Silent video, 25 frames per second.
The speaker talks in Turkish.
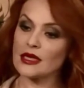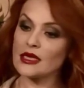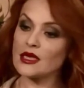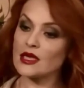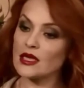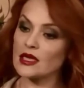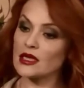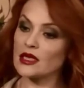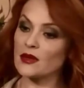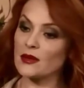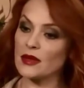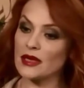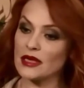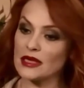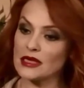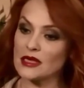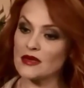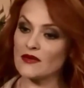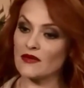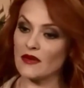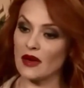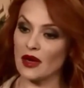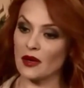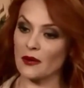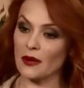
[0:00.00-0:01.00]
Lise çağında bir
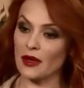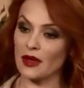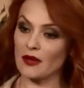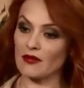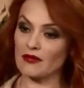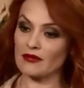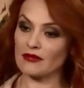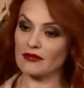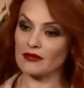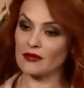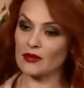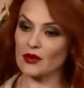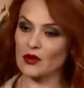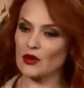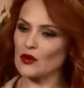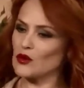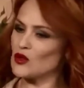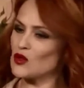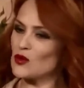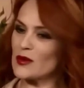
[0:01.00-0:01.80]
kızım var benim.